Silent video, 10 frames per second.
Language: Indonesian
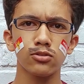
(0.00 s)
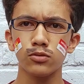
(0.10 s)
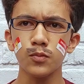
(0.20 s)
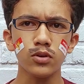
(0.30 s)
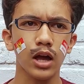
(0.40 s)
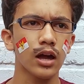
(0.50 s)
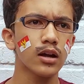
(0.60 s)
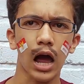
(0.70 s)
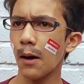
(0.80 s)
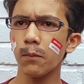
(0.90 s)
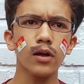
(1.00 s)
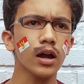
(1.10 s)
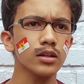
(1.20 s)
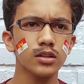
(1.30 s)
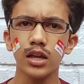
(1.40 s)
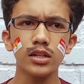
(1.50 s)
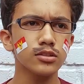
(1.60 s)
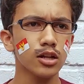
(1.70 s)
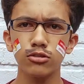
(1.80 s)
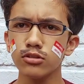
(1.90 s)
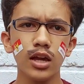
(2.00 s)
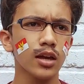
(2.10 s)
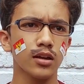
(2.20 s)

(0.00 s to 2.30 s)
kerupuknya. Apa yang akan terjadi selanjutnya?